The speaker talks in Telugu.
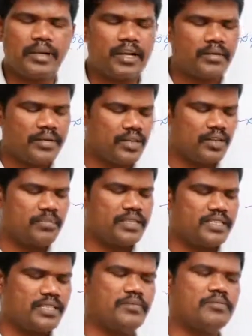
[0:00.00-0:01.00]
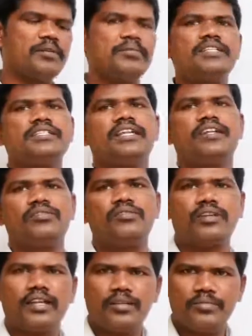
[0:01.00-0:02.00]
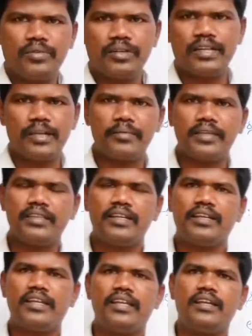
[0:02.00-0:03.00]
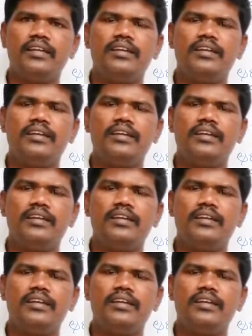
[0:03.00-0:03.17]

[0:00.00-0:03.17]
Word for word: పార్లమెంట్లో బడ్జెట్ ఇంప్లిమెంట్ చేయడానికి ఒక నెల ముంగట ఏమైంది అంటే